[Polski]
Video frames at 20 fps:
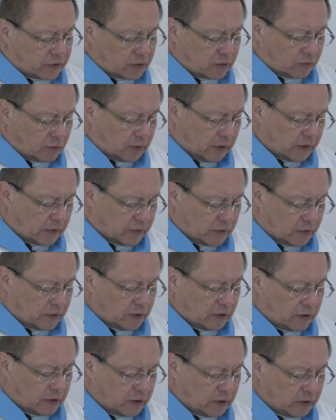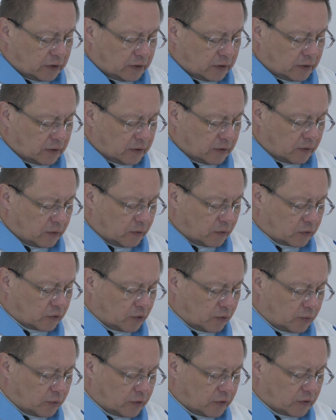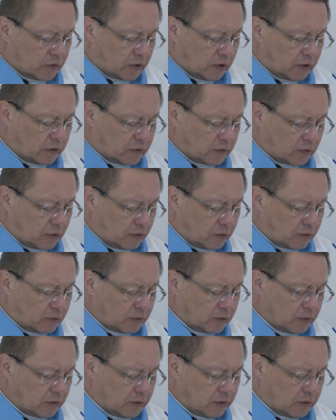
sytuacji y, osobistej, co